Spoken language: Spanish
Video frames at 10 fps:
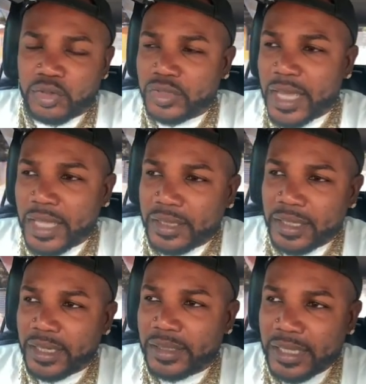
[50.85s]
o sea,
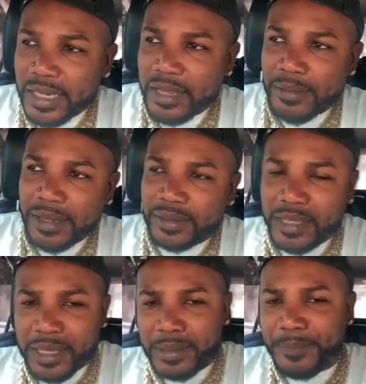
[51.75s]
de, de,
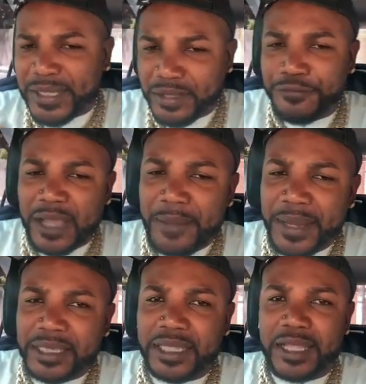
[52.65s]

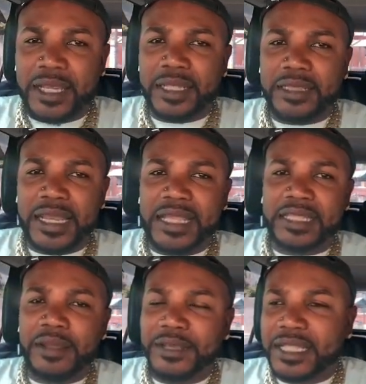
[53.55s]
específicamente de, la
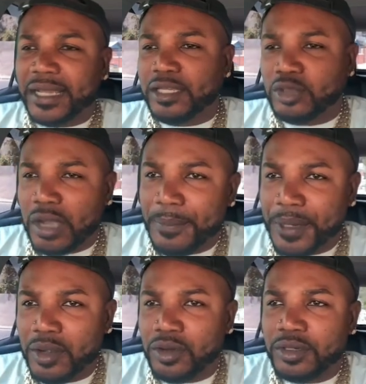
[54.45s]
entrevista que hizo
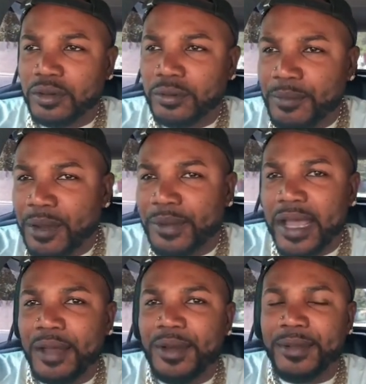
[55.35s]
Capricornio. Vamos a
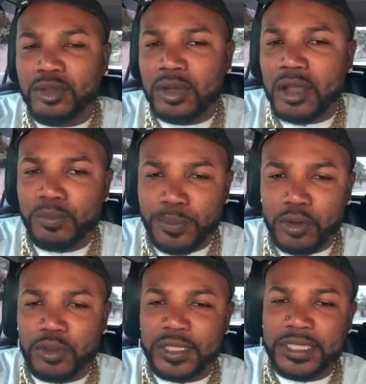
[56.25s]
hablar, vamos a tocar un
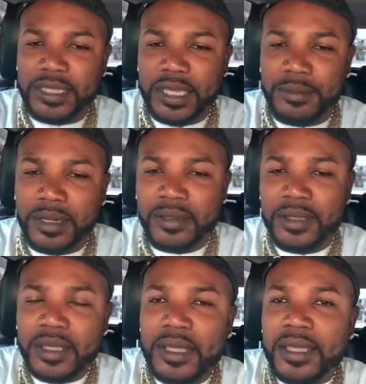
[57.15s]
poco de ese tema.
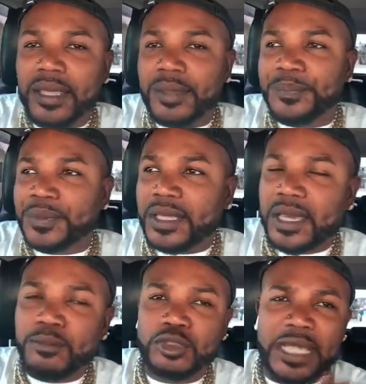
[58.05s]

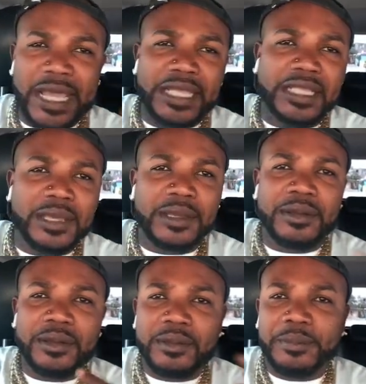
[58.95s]
Que mucha gente
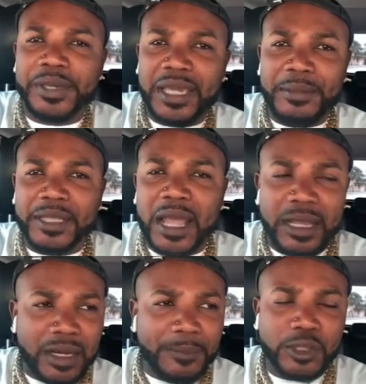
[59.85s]
vi que me
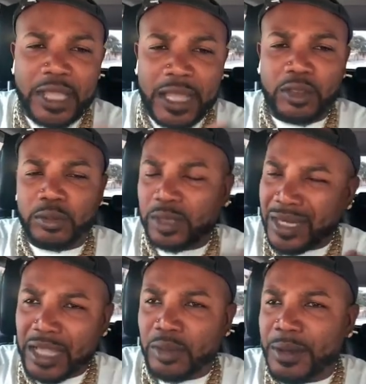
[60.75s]
estaban repoteando,
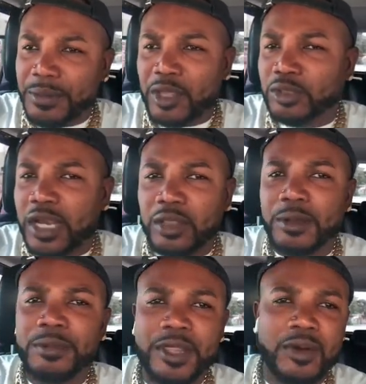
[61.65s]
tirándome el video,
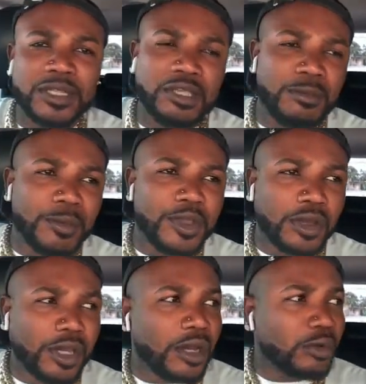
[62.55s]
tirándome el video. Así mismo
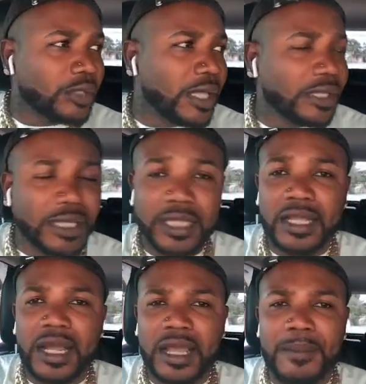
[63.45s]
yo quiero que ustedes etiqueten